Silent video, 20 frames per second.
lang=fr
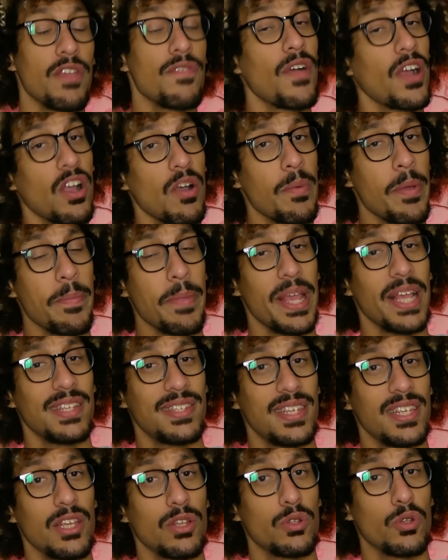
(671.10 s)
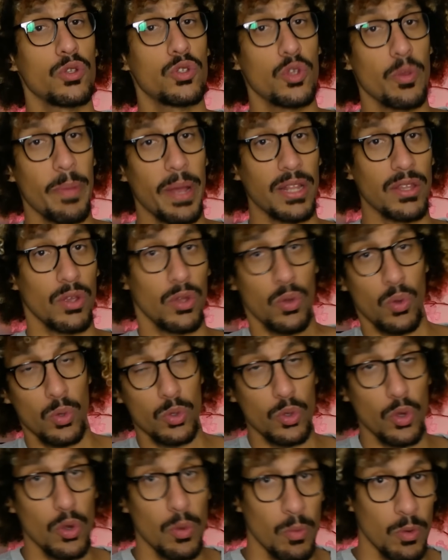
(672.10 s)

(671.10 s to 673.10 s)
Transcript: Il va quand même essayer de se battre contre le